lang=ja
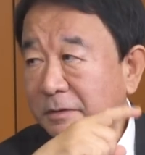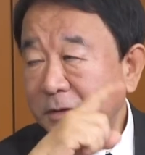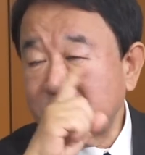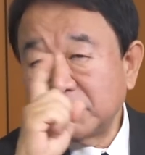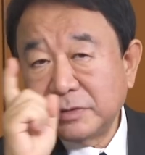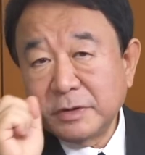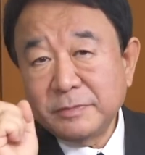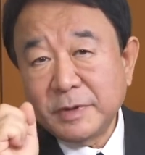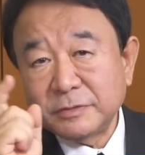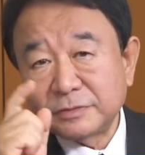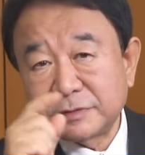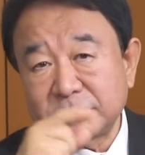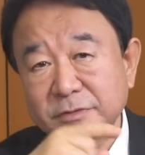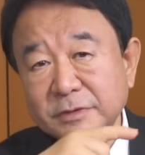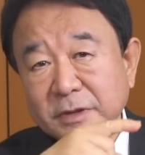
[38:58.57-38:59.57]
でそれはまあ
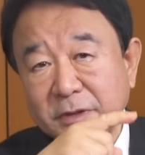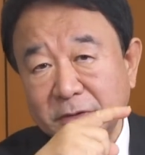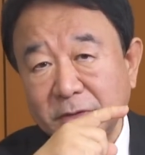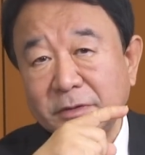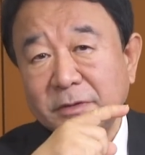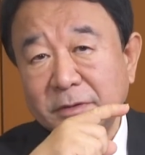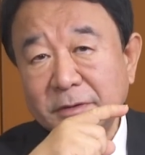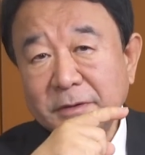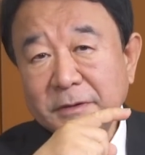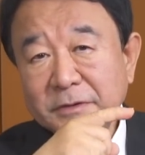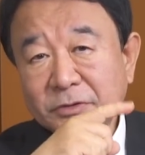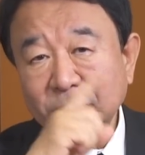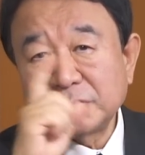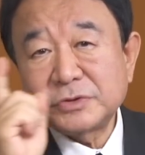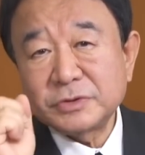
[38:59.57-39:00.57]
普通だけど
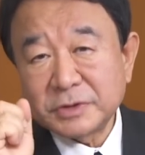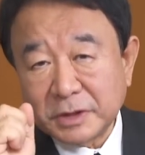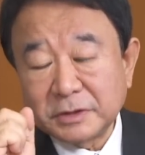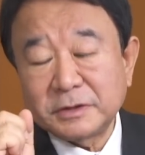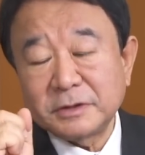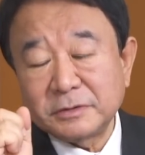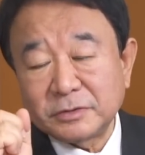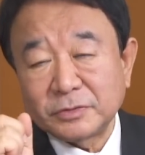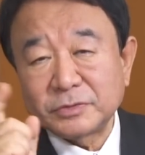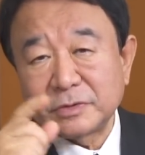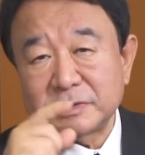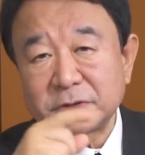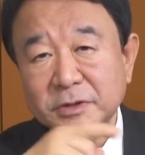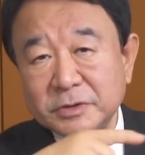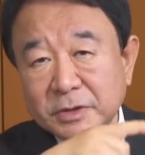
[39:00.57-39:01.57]
盗聴されてるってこ
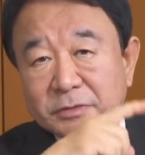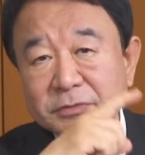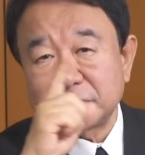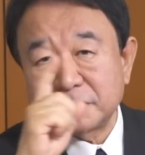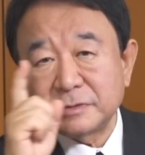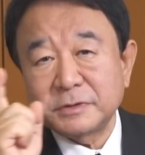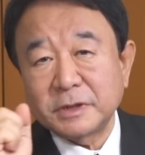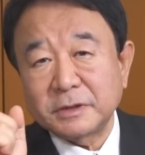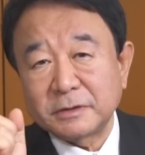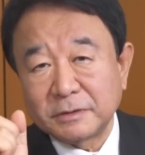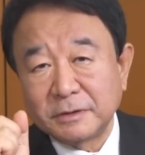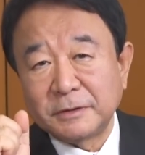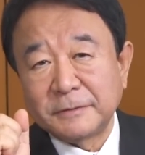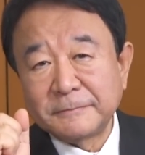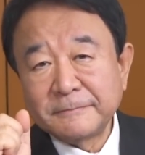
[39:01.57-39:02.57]
とですけどそ通だけ
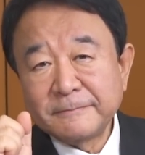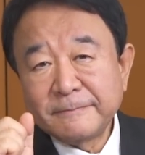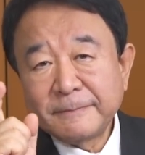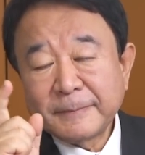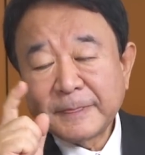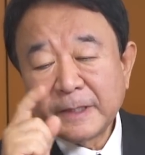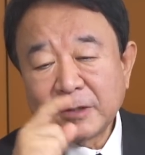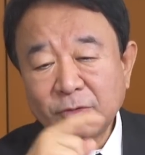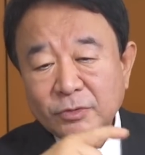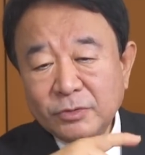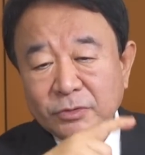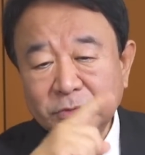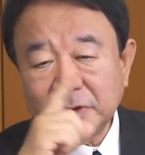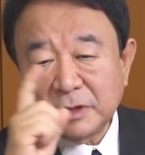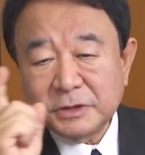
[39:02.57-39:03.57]
どこ
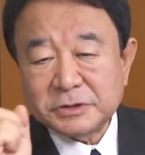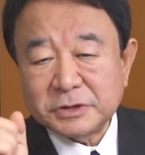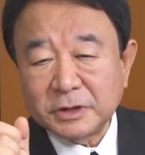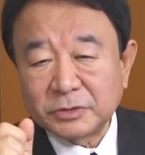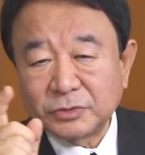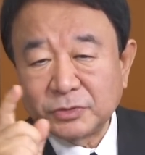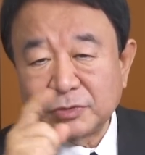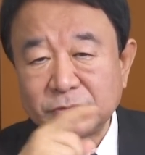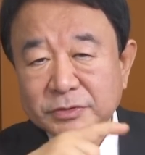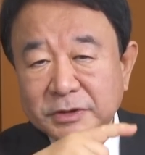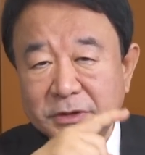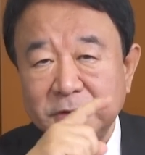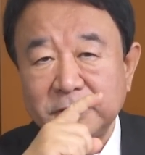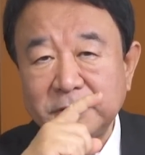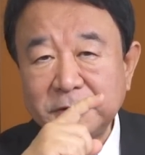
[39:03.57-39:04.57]
の大使が特
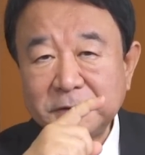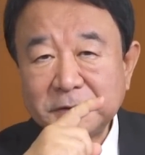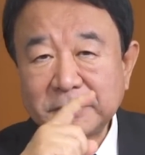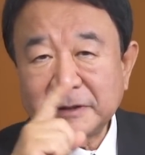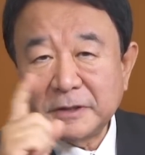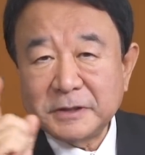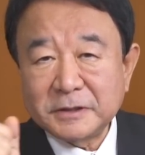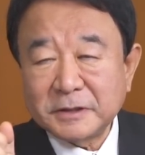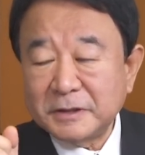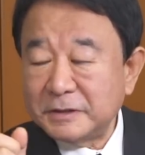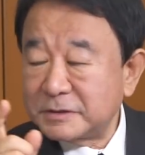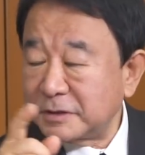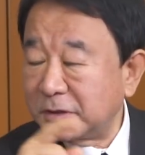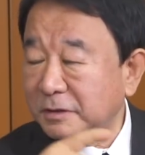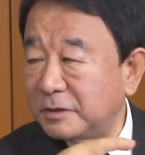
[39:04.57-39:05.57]
に警
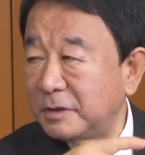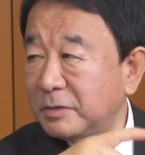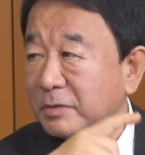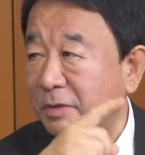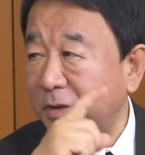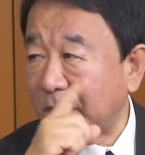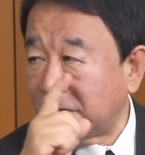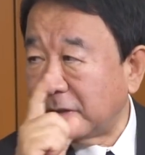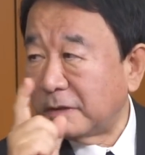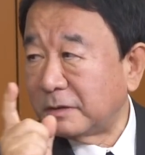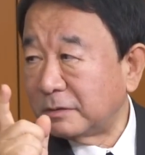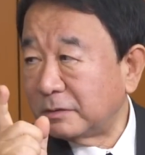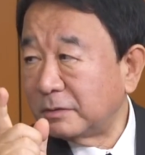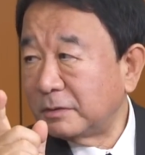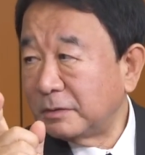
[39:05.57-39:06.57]
戒されてんのか
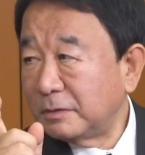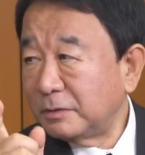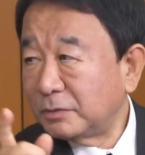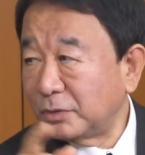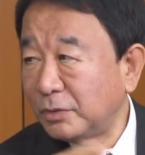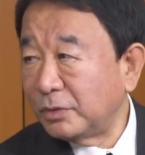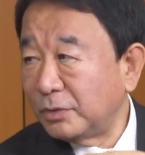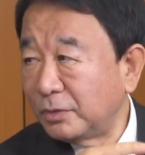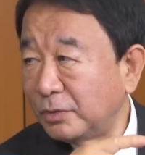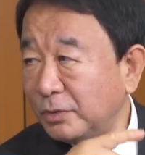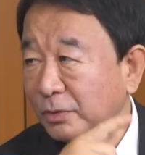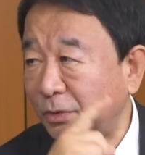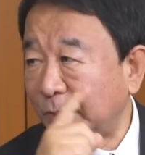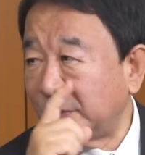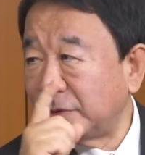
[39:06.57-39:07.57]
なと
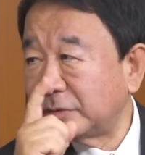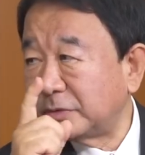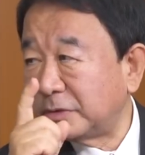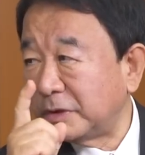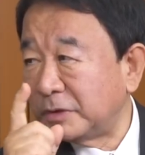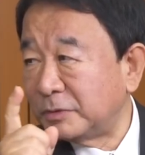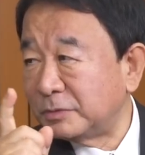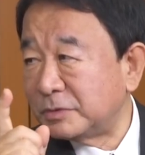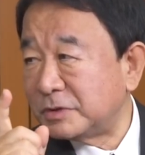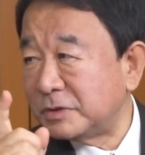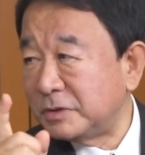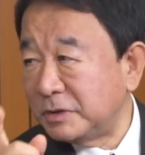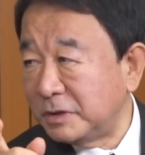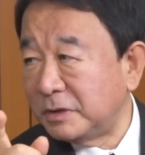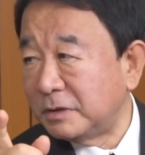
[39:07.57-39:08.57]
思っているう
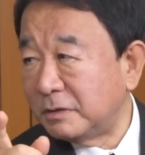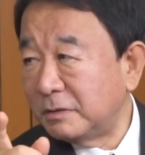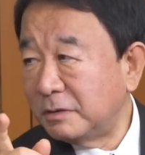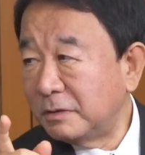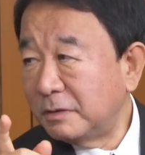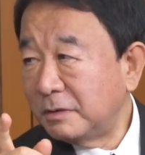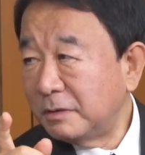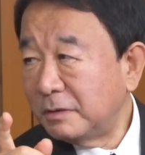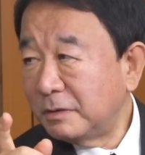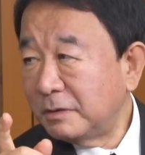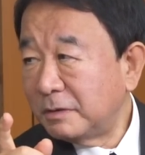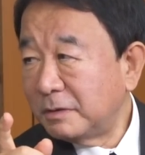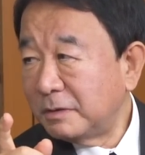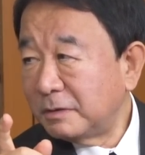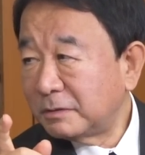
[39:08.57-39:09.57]
ちに
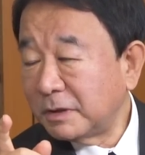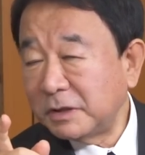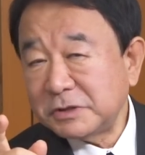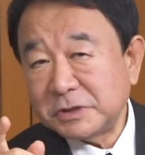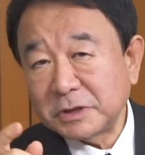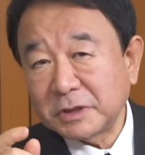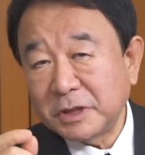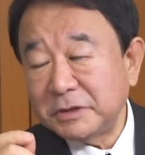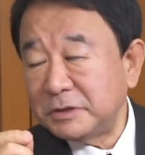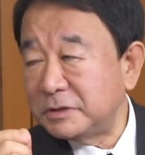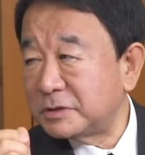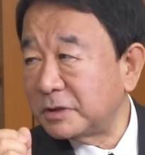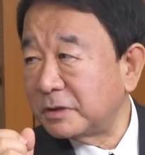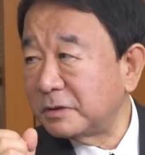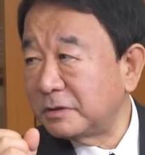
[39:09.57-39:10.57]
大使解
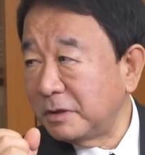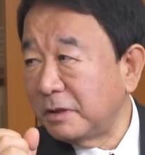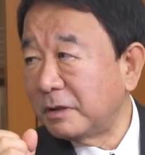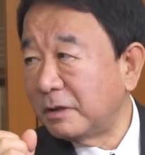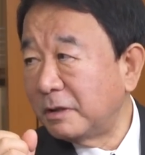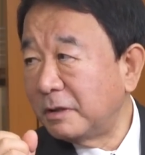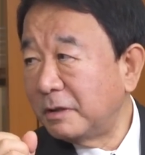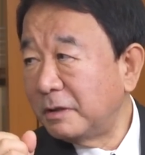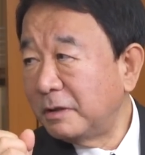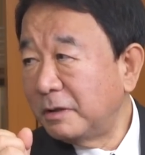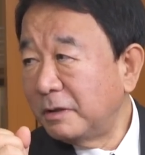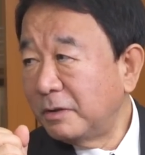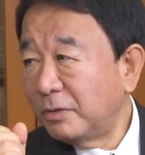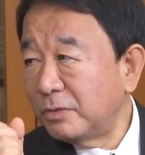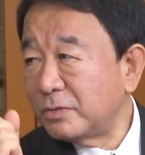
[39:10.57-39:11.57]
任されて
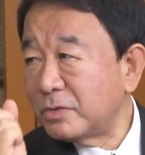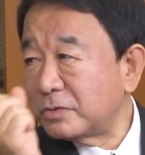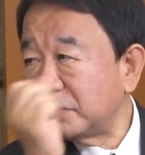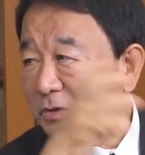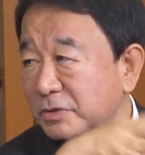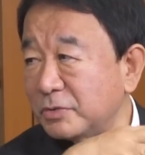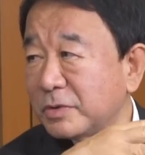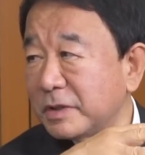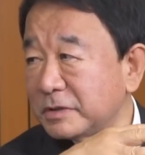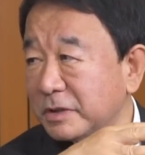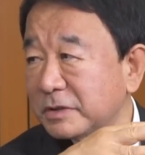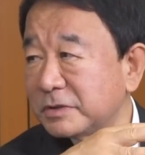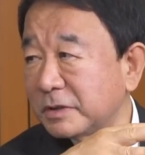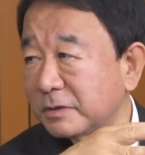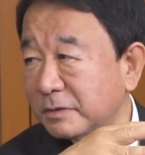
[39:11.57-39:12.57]
本国に召喚
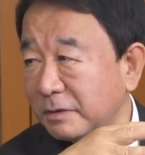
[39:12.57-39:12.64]
されちゃっ